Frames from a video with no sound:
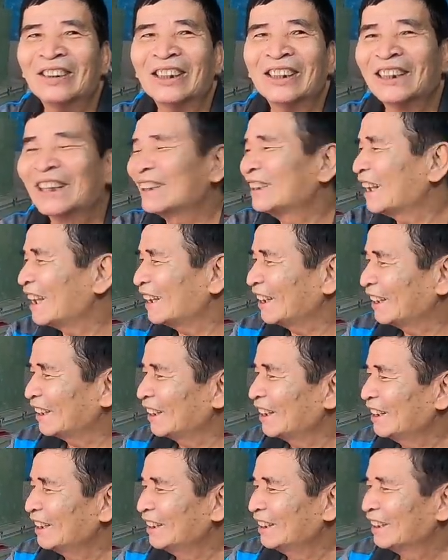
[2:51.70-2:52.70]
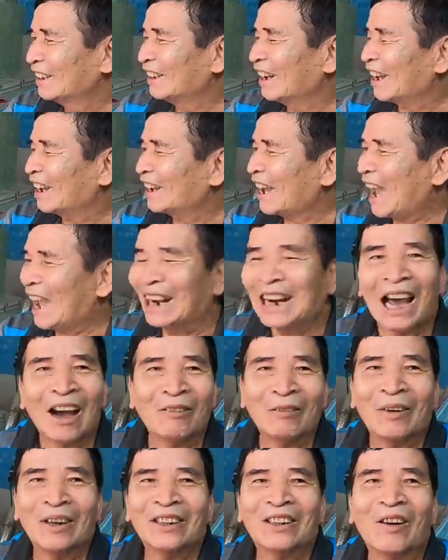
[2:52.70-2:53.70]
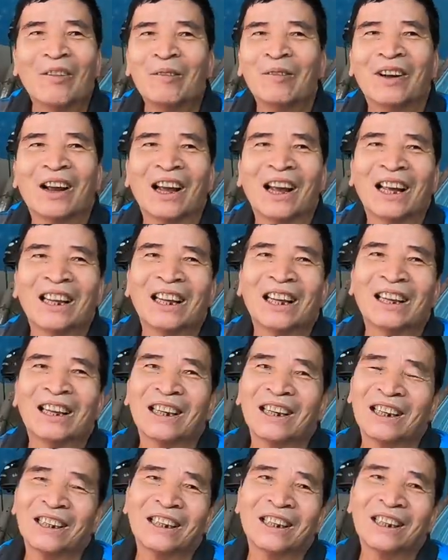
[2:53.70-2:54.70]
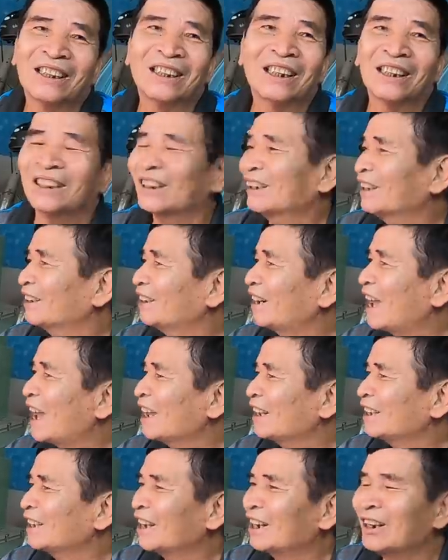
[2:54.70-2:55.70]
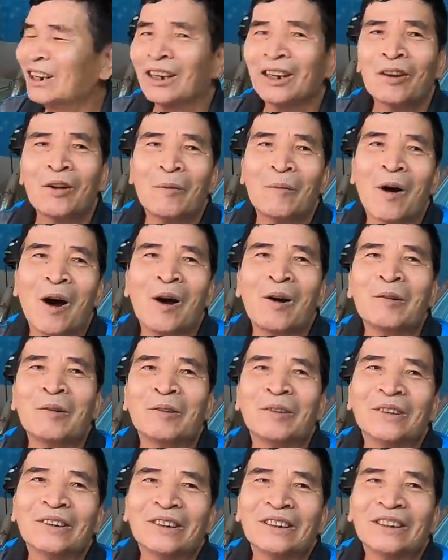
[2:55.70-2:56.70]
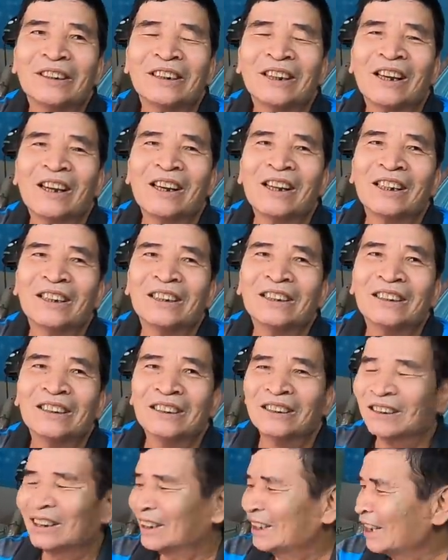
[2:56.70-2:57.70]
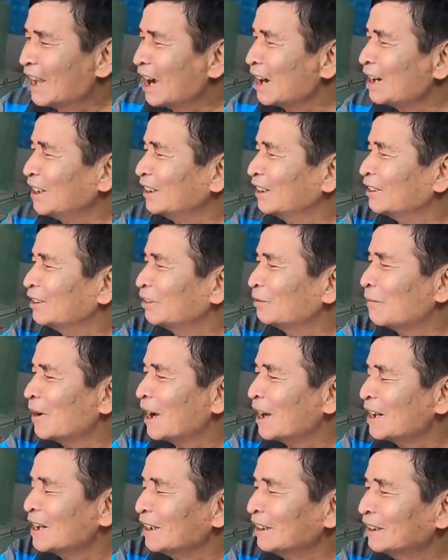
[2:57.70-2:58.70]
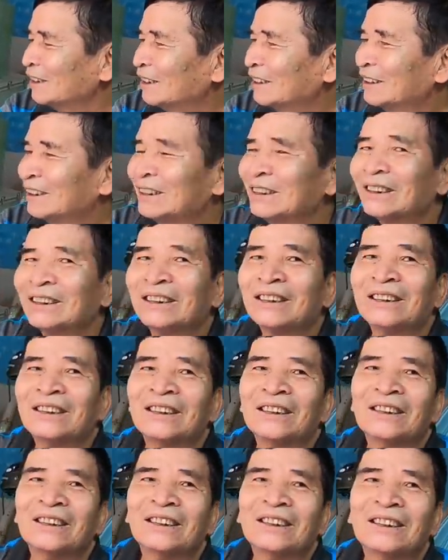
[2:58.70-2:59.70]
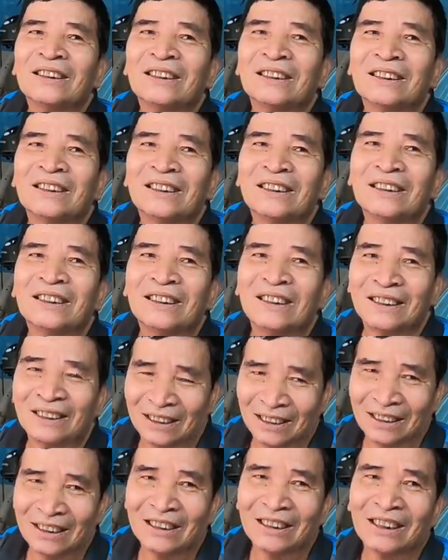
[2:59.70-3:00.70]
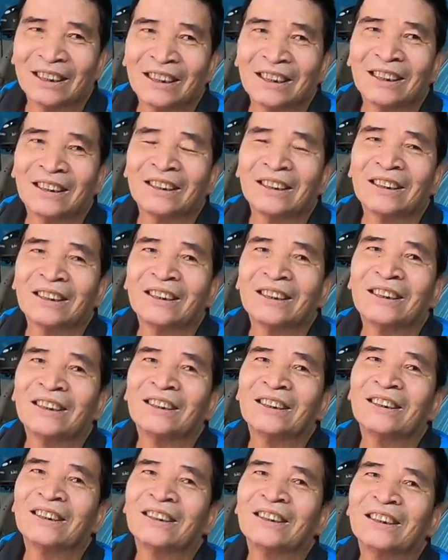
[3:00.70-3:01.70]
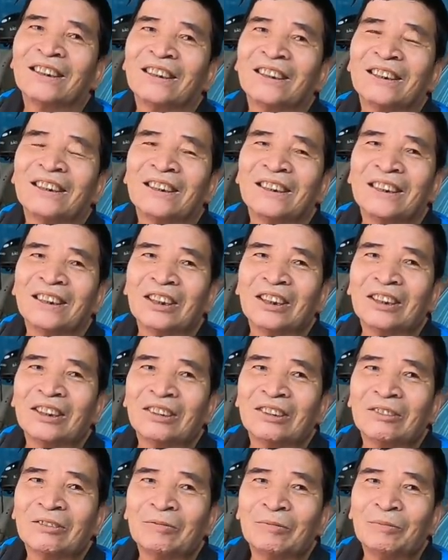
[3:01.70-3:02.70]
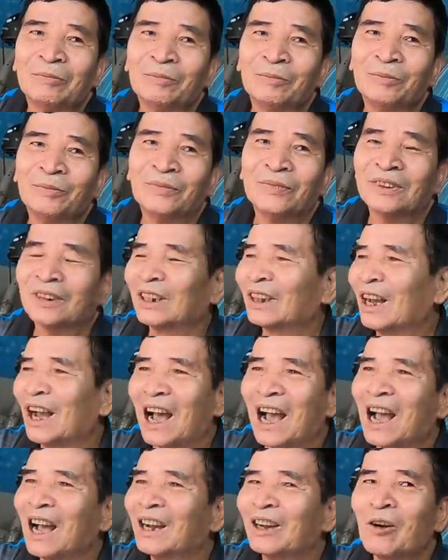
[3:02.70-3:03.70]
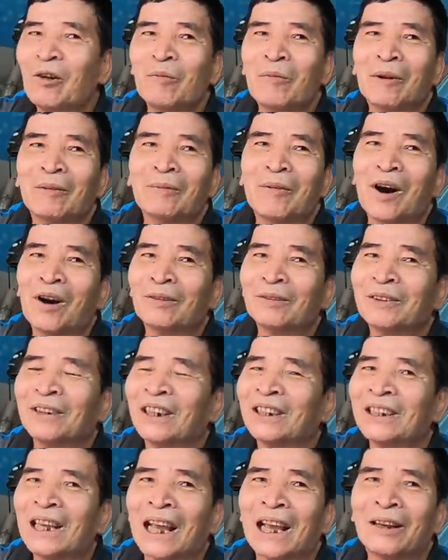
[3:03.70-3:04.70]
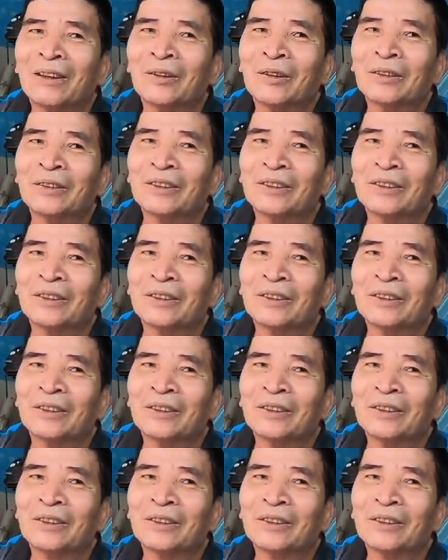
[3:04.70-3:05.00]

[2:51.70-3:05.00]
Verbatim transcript: vậy thay vậy là ngày nào mình cũng ra, ờ, ra nhìn ngưỡng ngôi mộ đó nhớ thương bà nhớ thương bà là 10 năm nay là chú út ở vậy luôn à con mình một ở nhà